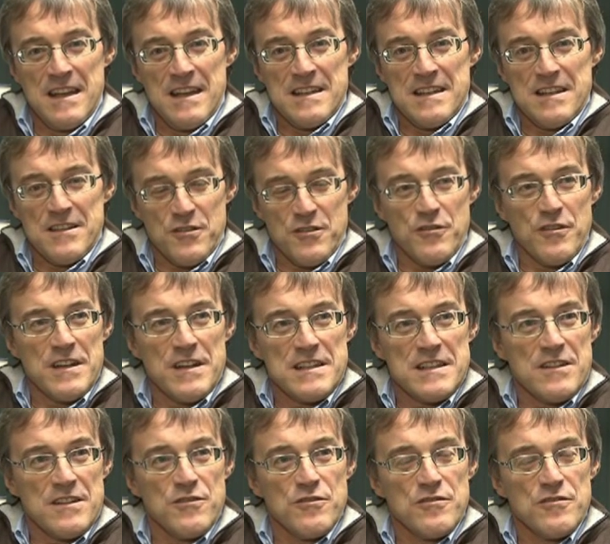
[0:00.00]
si sono
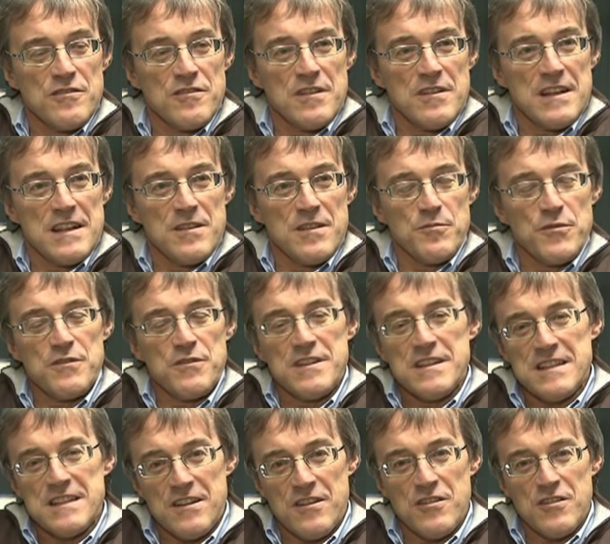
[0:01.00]
resi conto che da un punto di
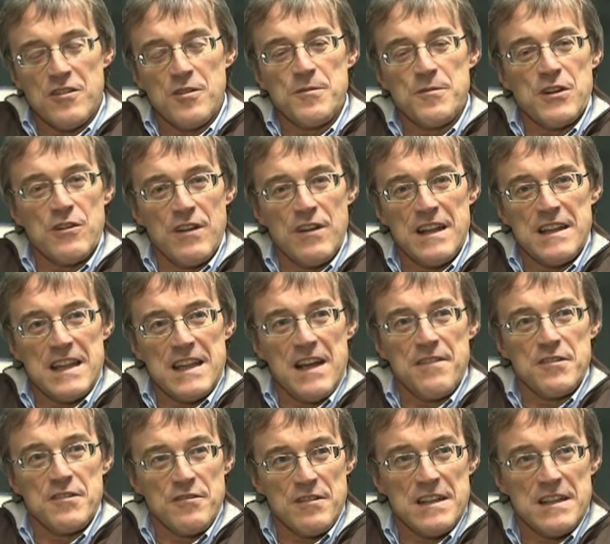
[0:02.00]
vista economico la
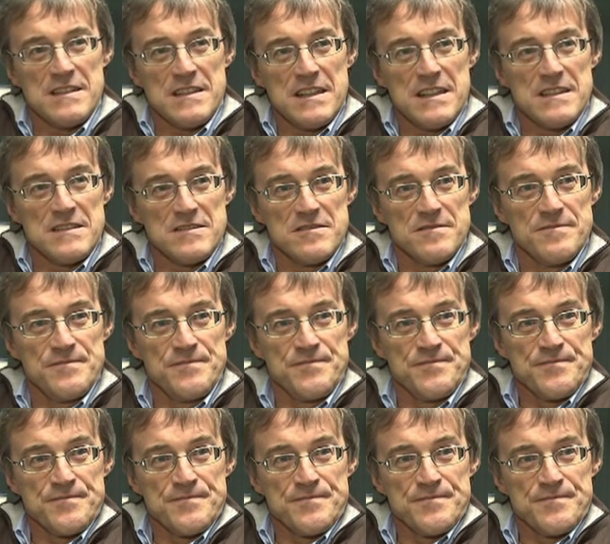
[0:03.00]
TAV non ha senso.